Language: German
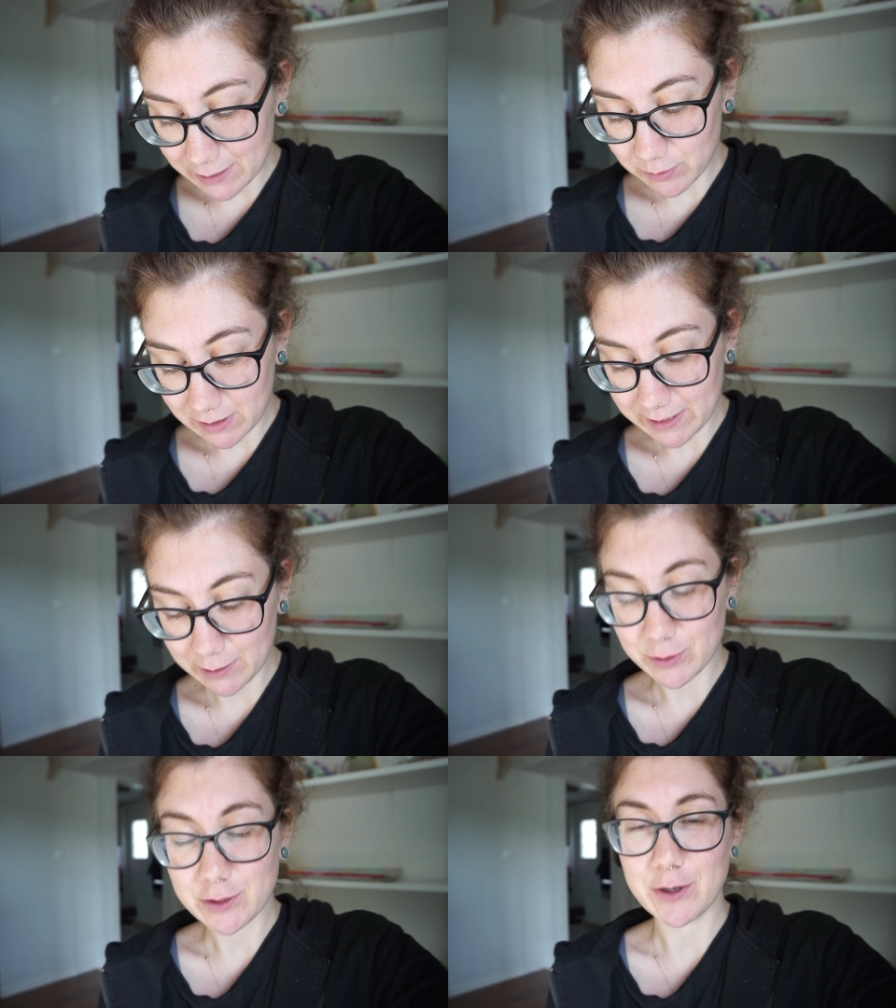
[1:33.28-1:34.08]
eine,
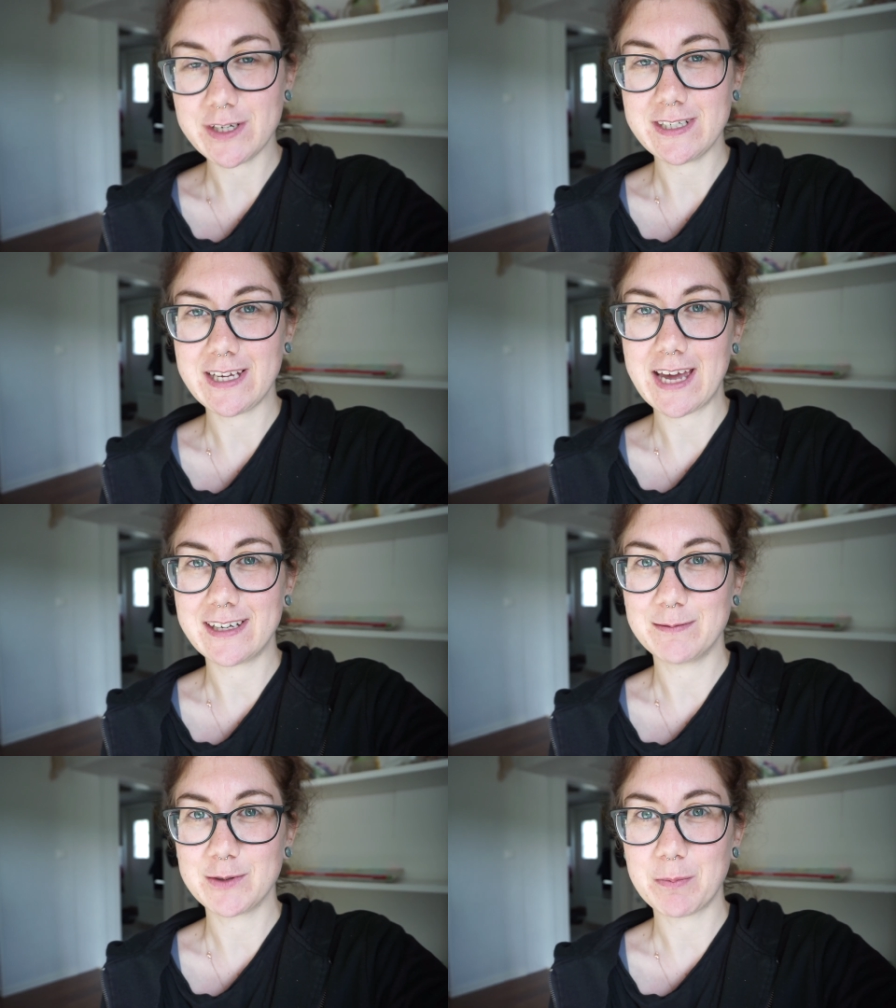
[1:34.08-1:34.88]
einige unter euch, die
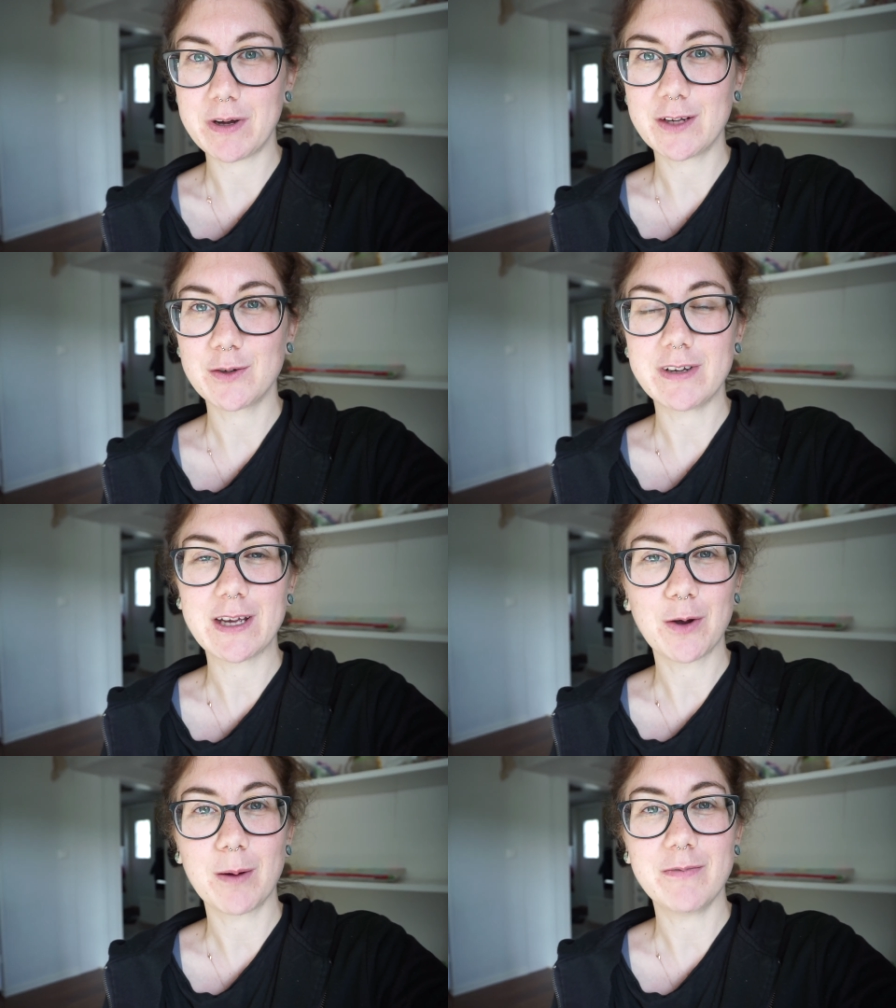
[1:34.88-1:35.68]
gerne im Sommer nach
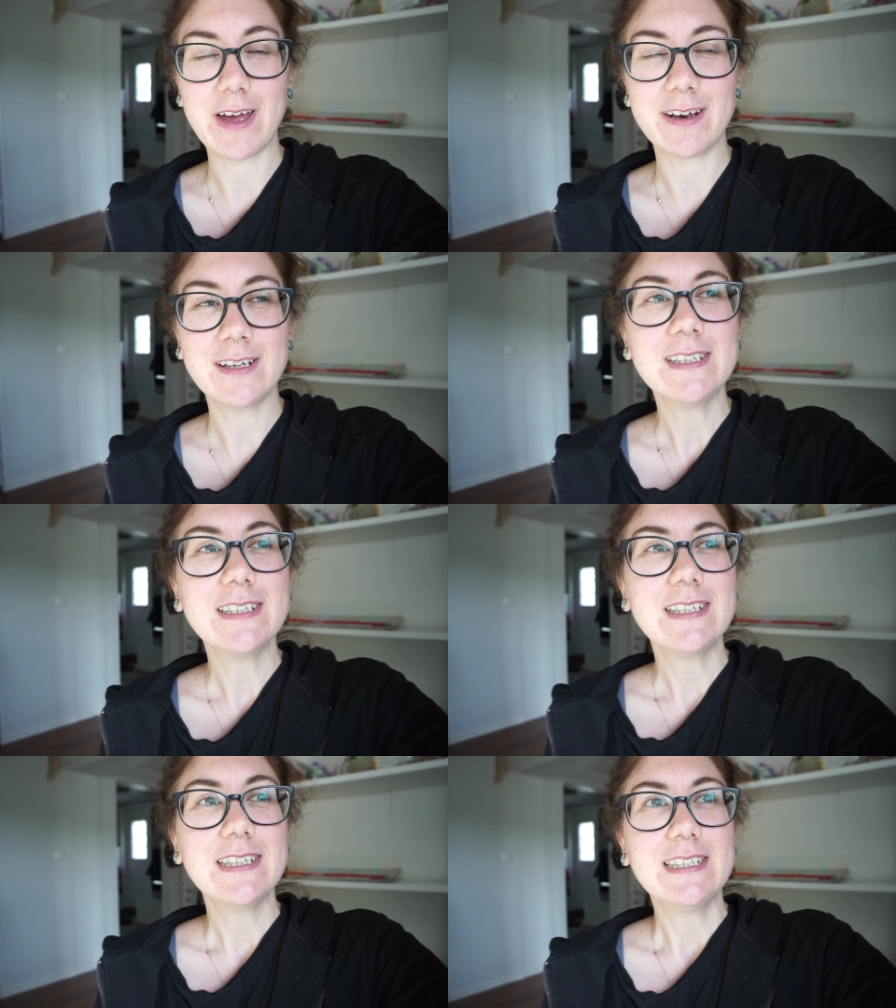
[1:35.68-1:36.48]
Norwegen gekommen wären
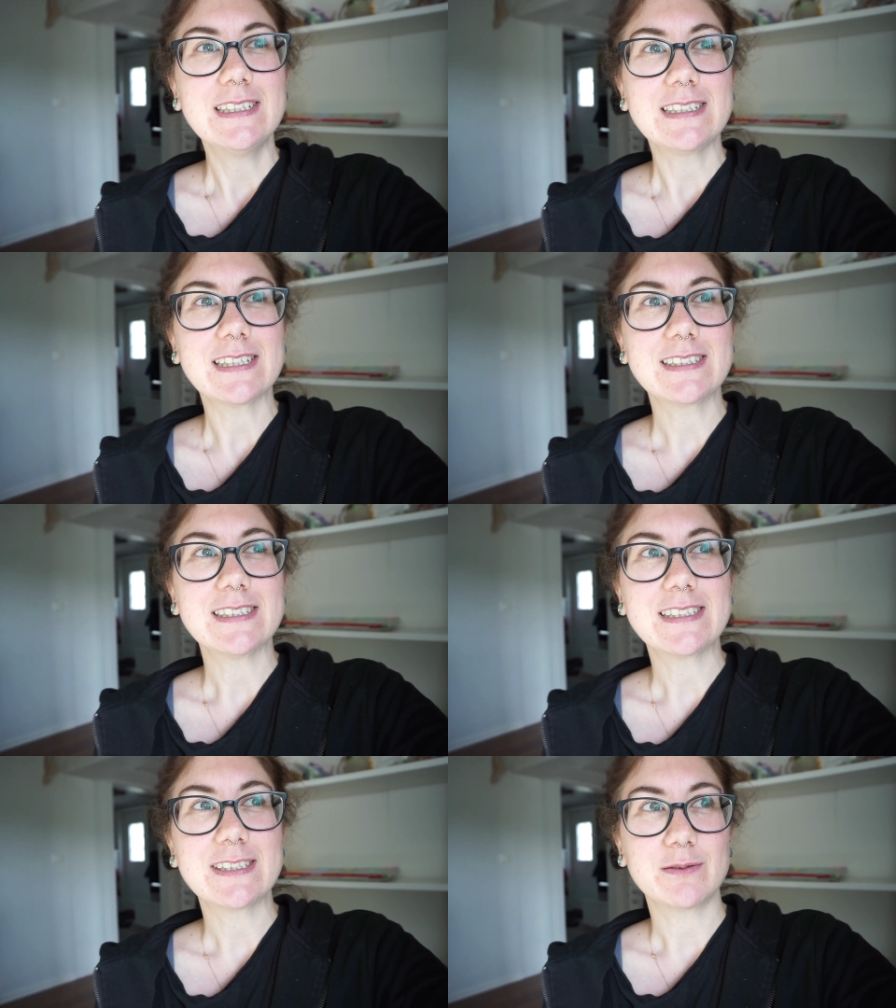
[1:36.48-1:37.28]
das
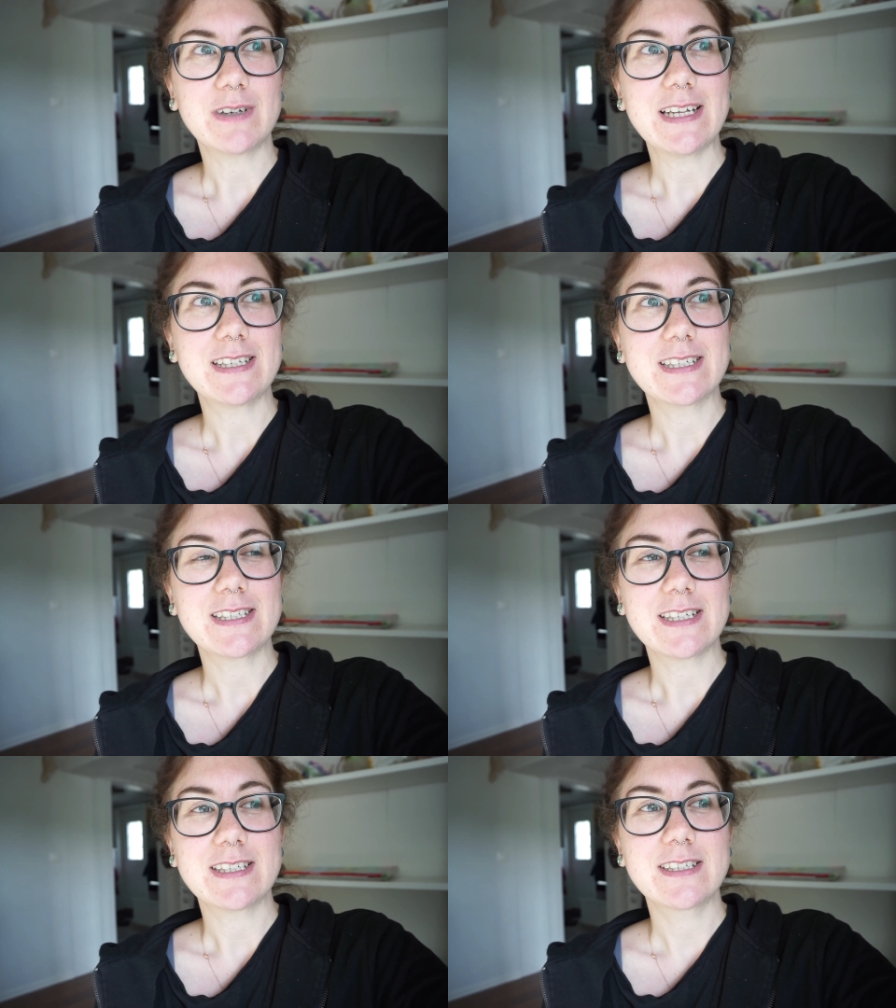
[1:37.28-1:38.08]
ist soweit
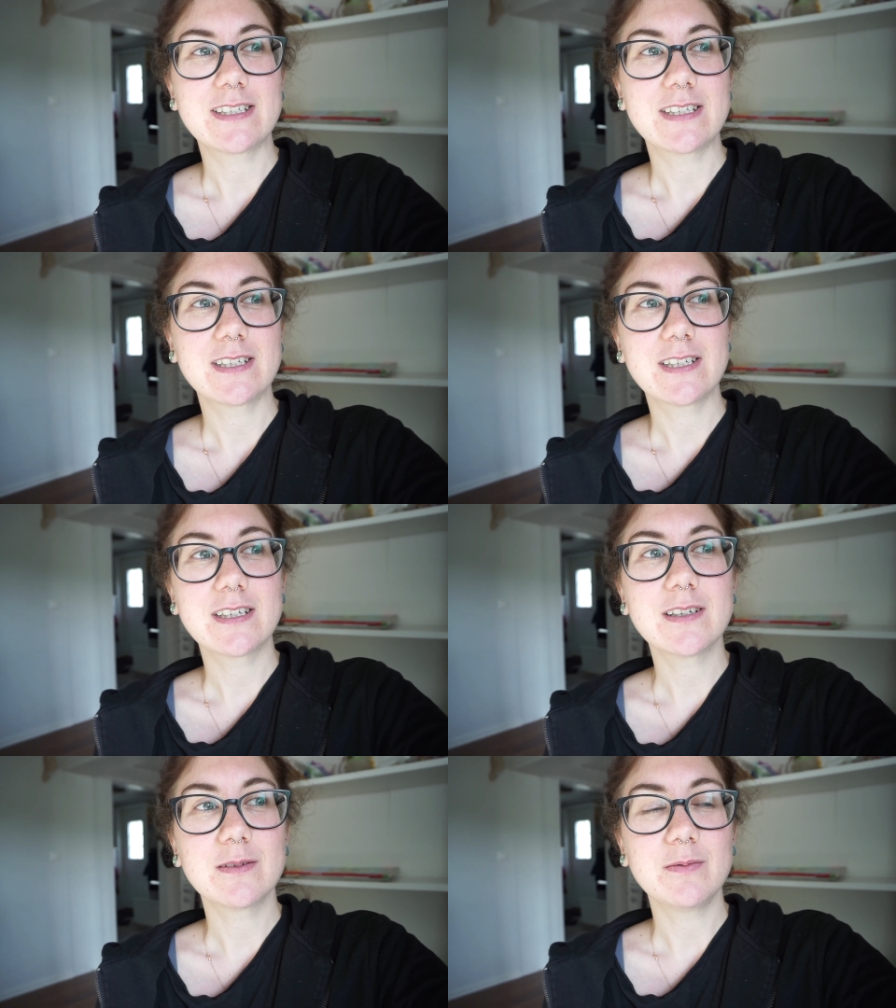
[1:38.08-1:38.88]
das jetzt
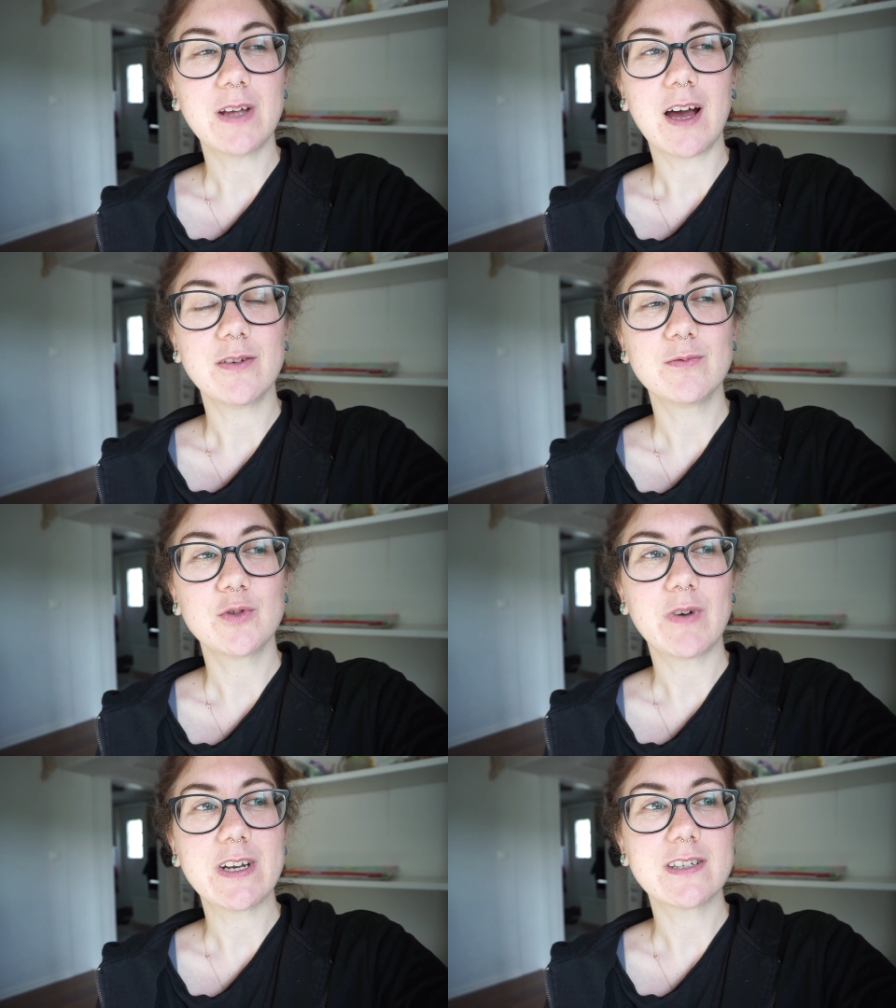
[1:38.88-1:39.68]
ja,
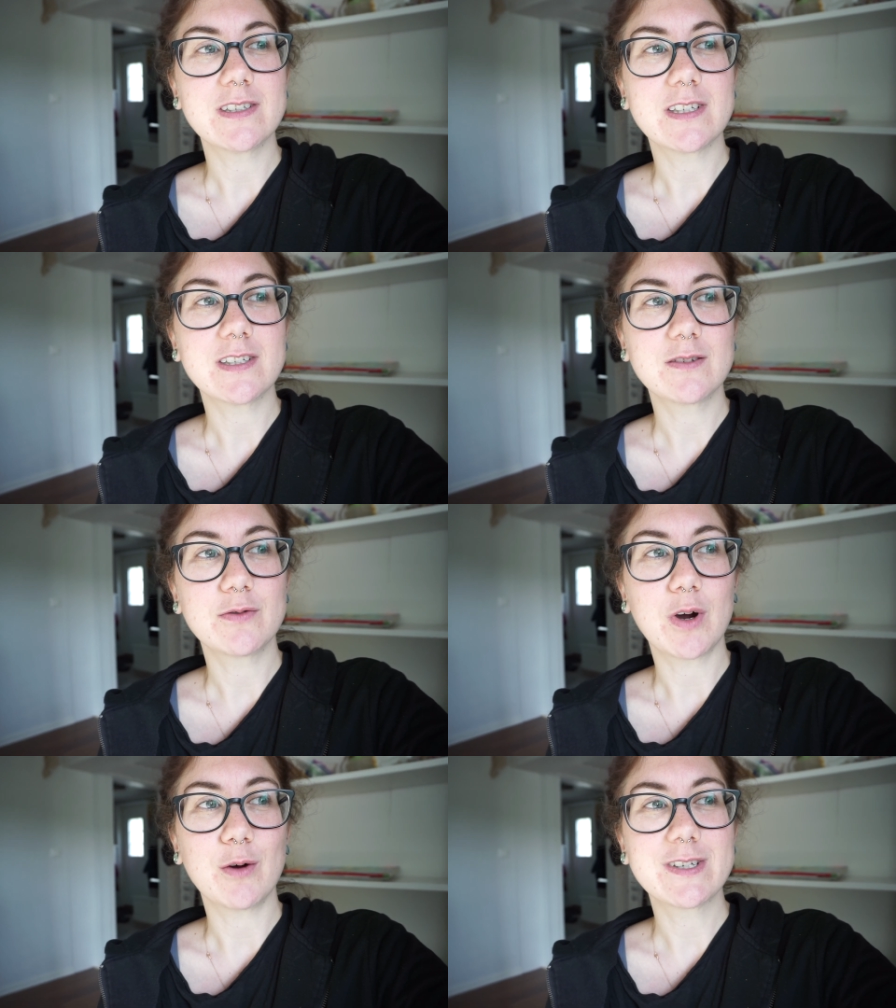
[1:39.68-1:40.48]
soweit ich das jetzt
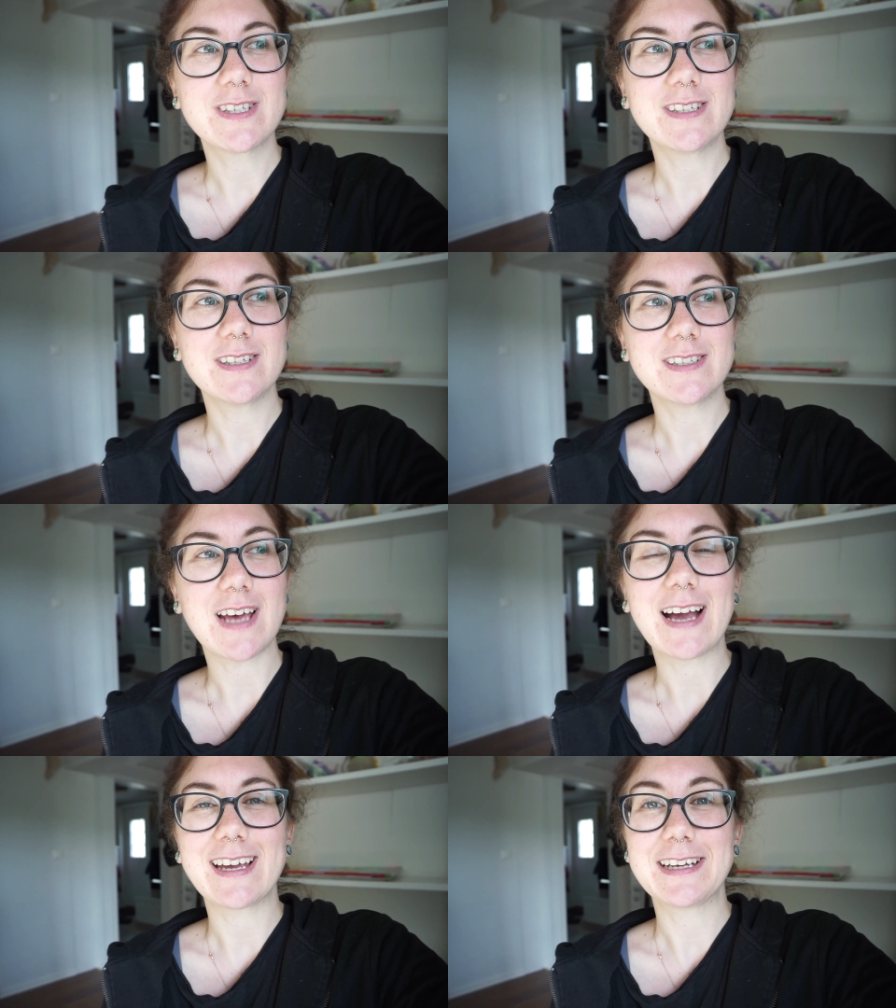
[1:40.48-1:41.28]

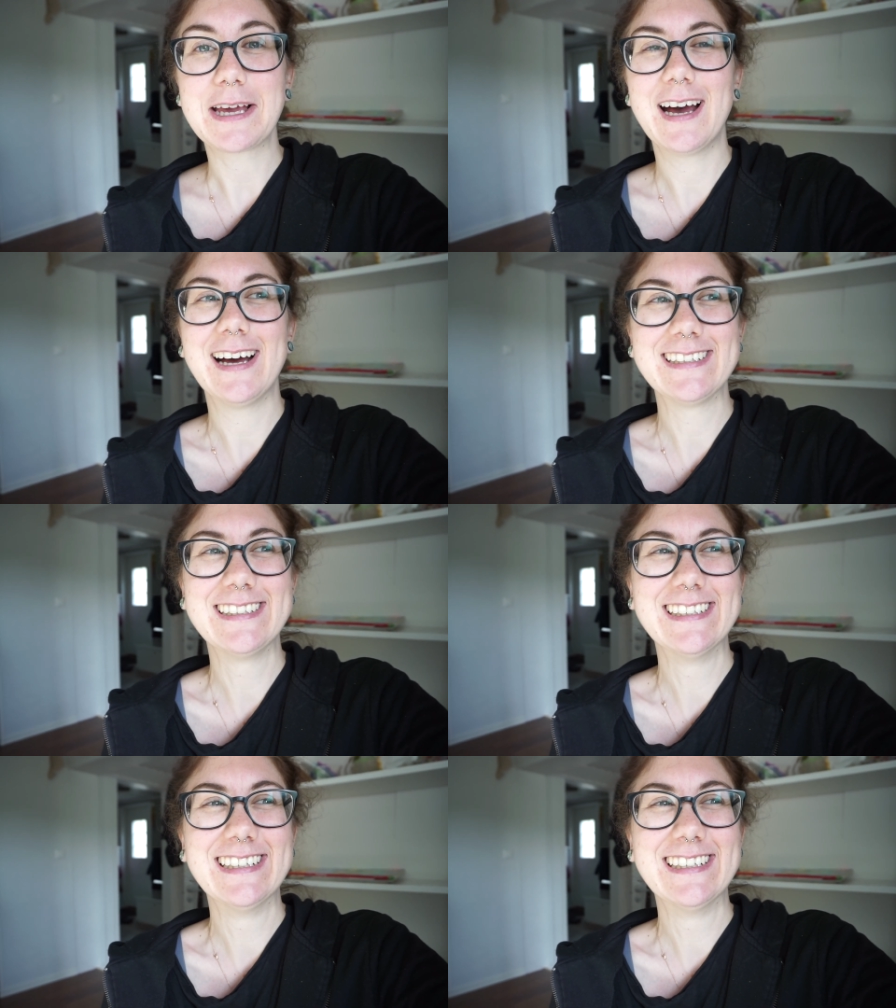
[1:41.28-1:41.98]
voraussagen kann,